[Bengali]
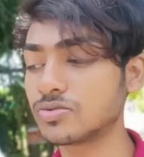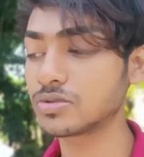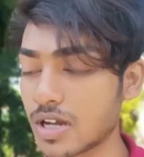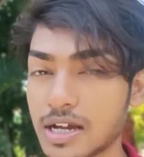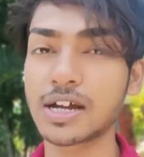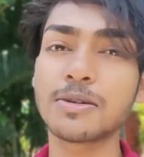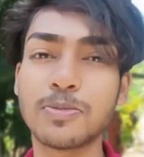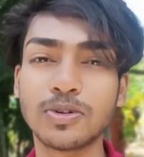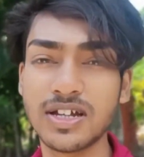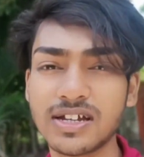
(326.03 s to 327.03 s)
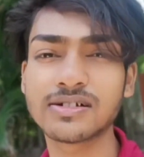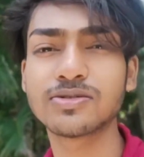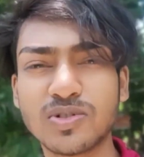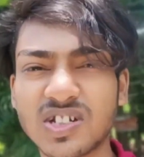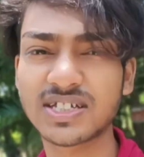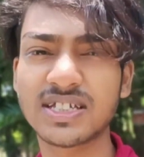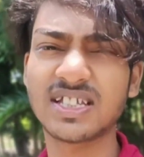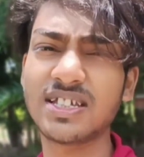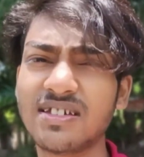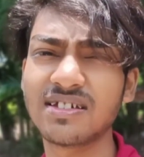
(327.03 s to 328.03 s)
কাকাকে বলে তুলেছে
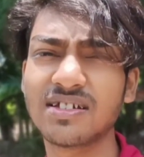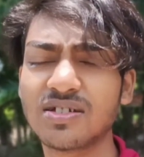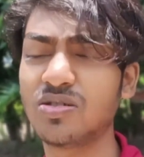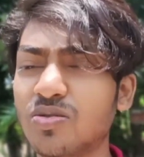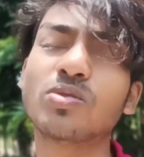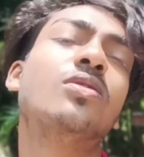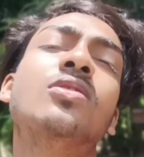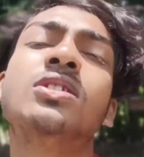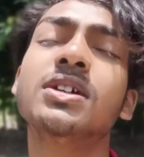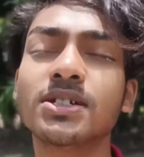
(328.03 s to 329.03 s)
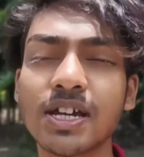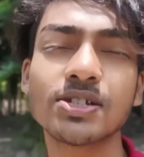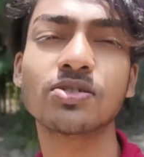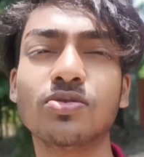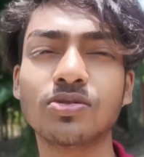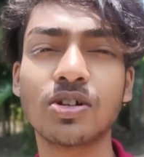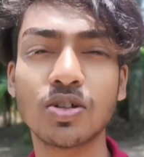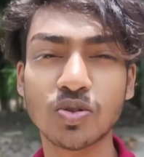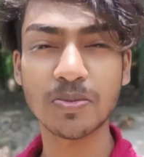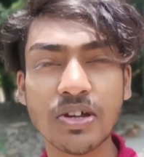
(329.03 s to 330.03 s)
দিদি তো সেই জন্য
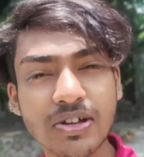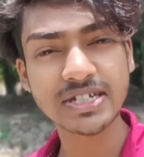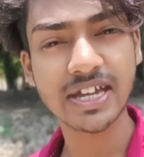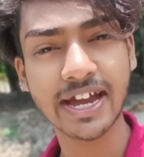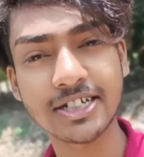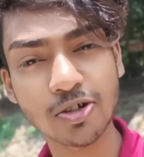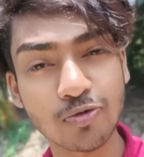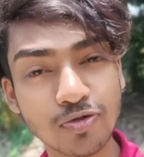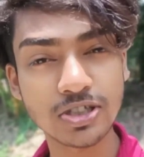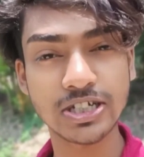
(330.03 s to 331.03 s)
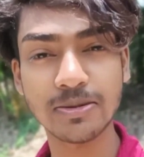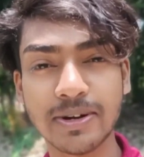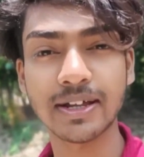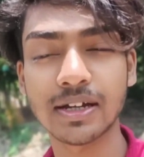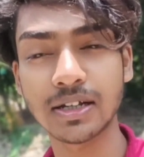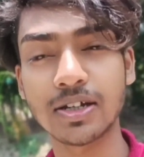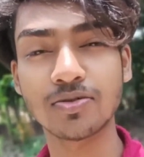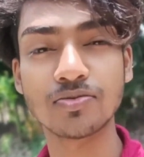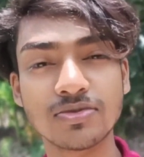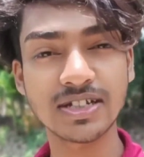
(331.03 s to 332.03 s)
তোমরা যেন এসে একটা ফুল ছিঁড়বে না এখানে কেউ
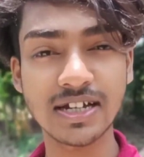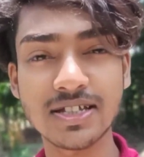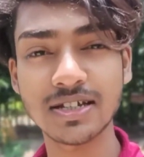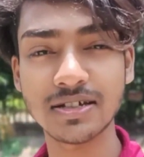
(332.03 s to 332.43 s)
ঠিক আছে